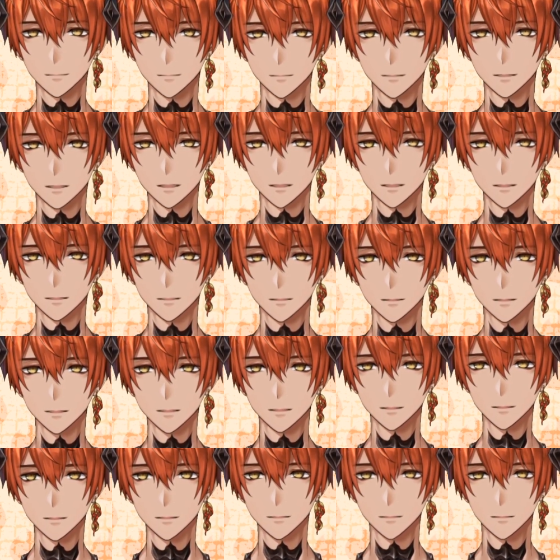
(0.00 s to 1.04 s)
然
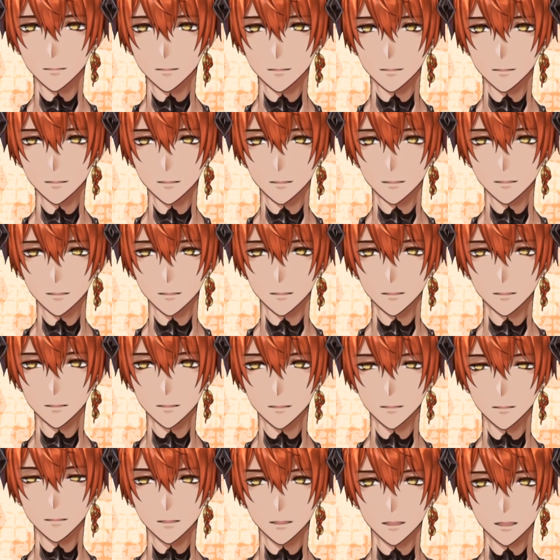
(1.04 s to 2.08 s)
后
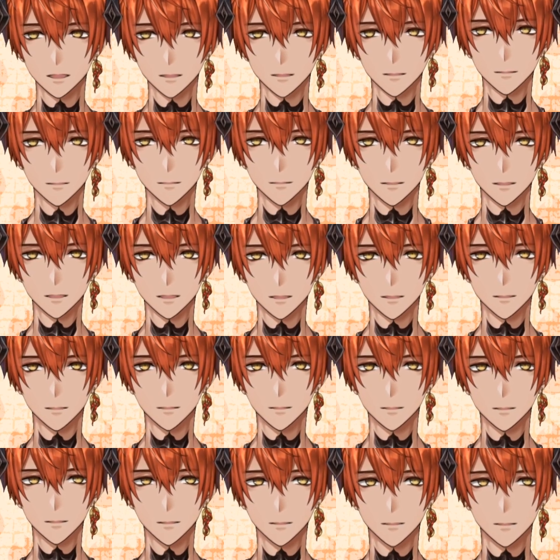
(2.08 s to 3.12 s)
动画的部分，
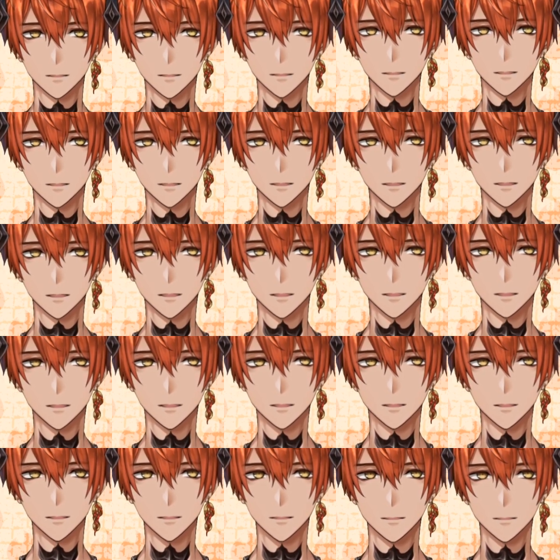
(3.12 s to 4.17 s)

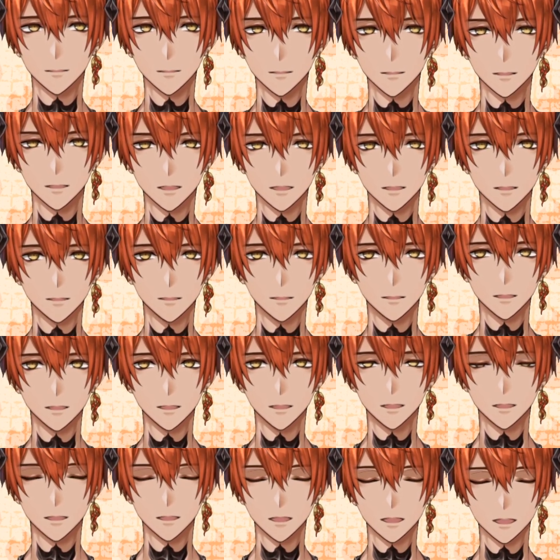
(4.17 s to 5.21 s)
目前最
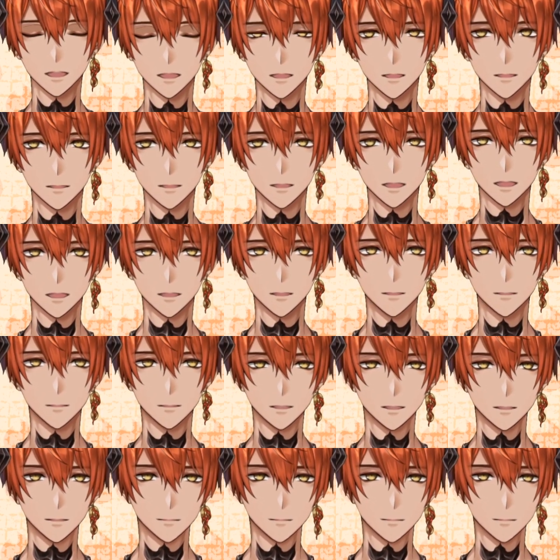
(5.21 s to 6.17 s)
喜欢看的是《爱多番》，